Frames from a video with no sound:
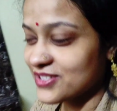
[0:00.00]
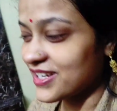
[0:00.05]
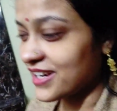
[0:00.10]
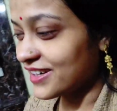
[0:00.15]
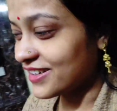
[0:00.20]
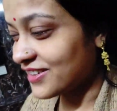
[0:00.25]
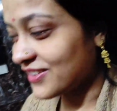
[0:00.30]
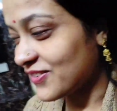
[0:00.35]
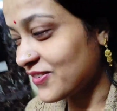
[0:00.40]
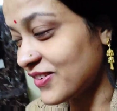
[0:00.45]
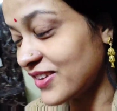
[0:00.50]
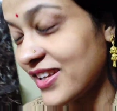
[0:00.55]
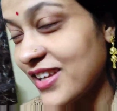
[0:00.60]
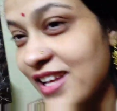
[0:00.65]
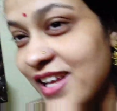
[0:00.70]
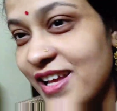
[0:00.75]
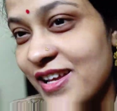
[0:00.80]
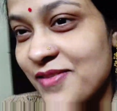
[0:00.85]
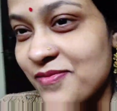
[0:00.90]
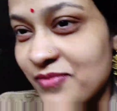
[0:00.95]
मैं स्टार्ट करूँगी
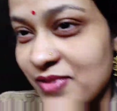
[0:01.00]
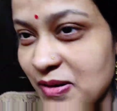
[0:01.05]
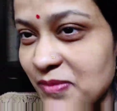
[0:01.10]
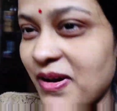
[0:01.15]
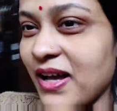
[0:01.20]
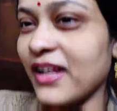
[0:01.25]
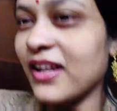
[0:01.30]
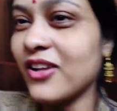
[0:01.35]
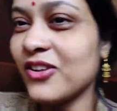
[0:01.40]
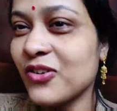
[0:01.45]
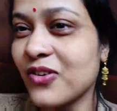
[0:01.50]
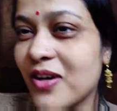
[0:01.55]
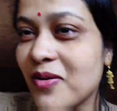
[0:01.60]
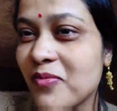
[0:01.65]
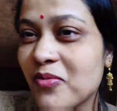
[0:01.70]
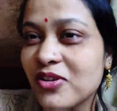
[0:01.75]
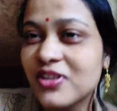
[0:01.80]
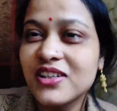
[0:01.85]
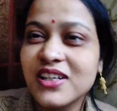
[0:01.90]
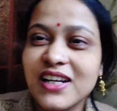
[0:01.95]
मतलब आधा
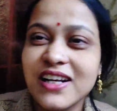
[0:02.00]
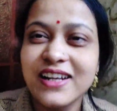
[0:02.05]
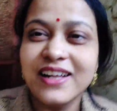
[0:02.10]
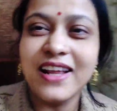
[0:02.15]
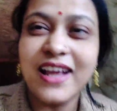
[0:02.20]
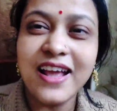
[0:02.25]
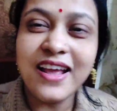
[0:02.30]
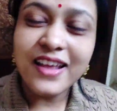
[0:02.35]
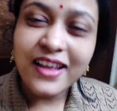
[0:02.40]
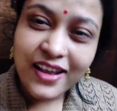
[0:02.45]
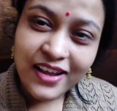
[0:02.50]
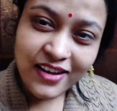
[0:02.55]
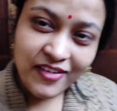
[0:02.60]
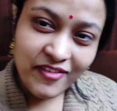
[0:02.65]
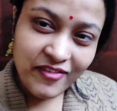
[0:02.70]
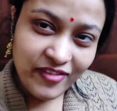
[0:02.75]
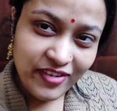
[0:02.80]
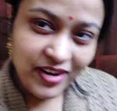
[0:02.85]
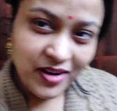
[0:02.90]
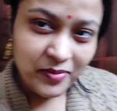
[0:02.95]
थोड़ा बहुत कर लिया है
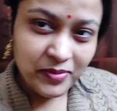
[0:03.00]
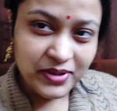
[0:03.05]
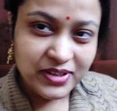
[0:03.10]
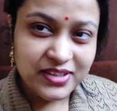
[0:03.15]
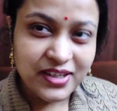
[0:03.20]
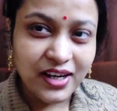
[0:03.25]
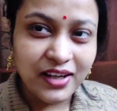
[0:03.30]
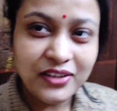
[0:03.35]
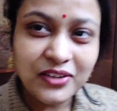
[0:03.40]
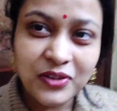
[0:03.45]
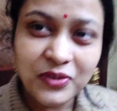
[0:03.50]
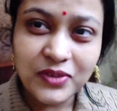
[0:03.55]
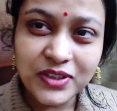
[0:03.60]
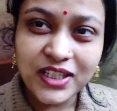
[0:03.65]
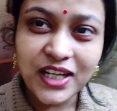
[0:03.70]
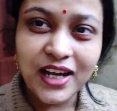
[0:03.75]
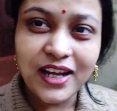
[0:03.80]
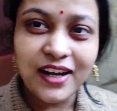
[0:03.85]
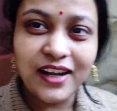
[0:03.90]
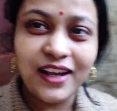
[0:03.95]
फिर अभी स्टार्ट
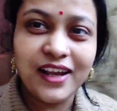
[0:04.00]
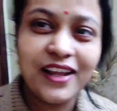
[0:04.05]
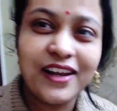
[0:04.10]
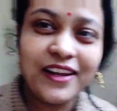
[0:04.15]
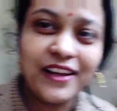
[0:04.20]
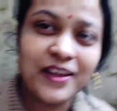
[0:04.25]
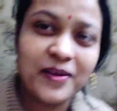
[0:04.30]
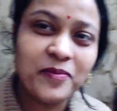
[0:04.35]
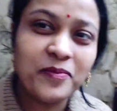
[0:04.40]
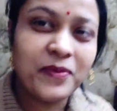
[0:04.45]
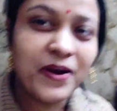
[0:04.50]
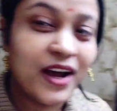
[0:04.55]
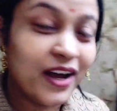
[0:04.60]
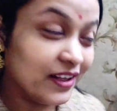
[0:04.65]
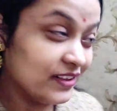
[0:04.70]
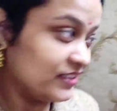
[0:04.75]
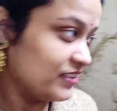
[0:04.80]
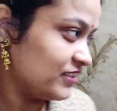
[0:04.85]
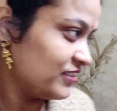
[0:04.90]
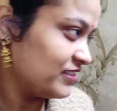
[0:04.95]
करूँगी खाना खाने के
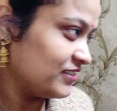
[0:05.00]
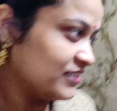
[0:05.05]
बाद